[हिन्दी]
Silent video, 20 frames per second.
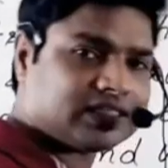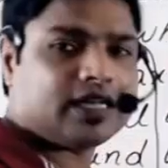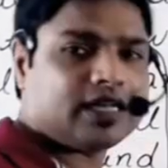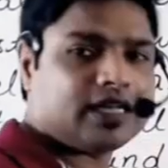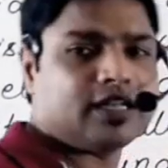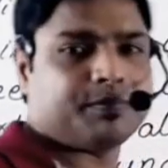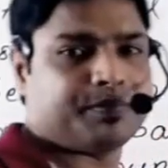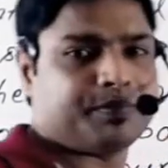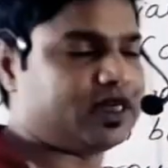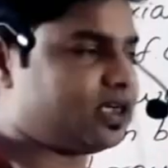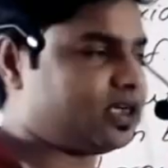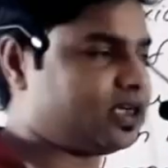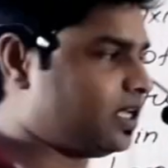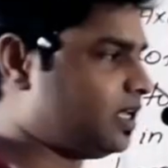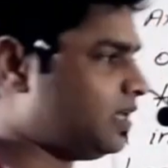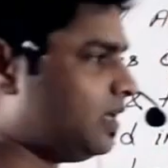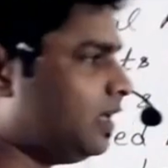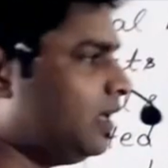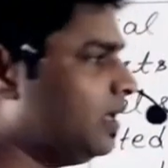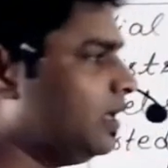लपेटे हैं
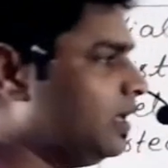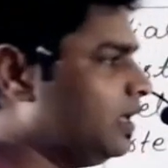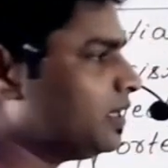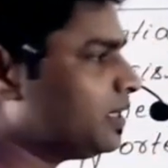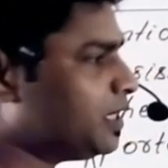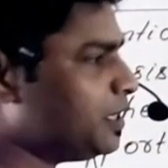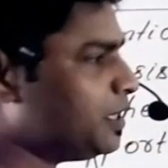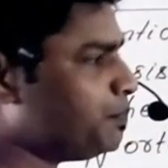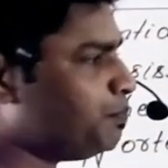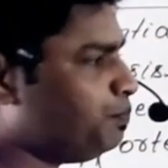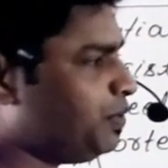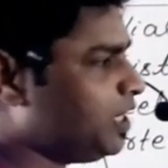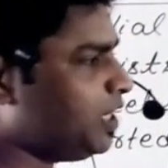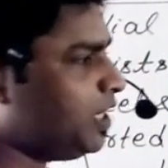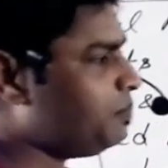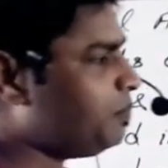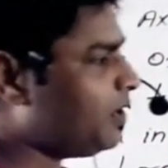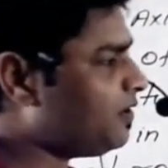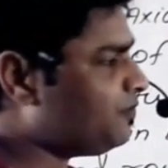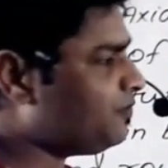कि बी
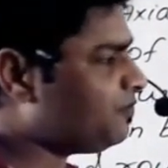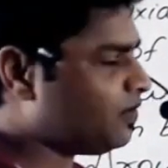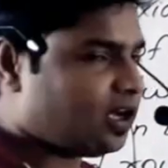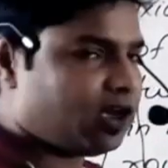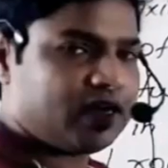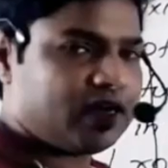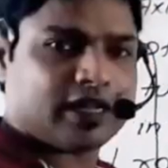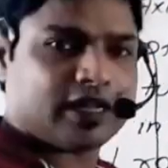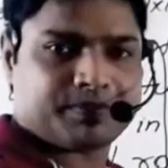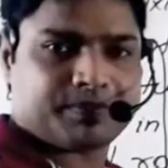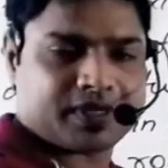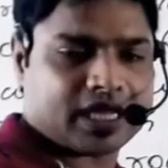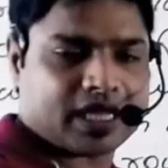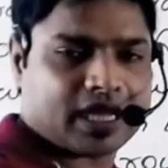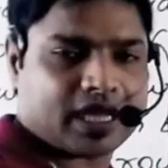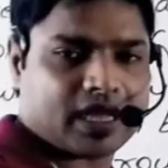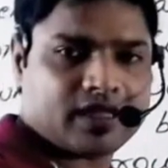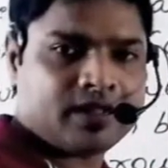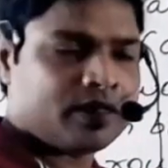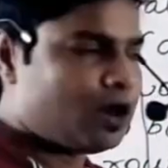पर वह
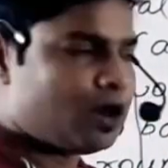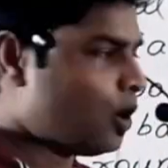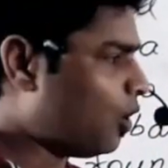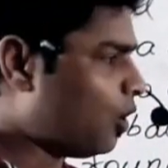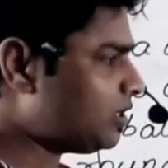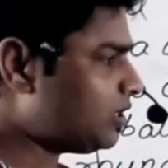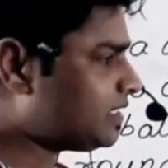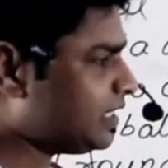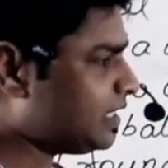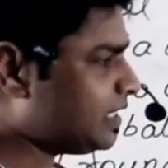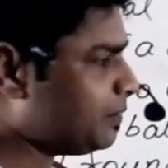लपटाए और सी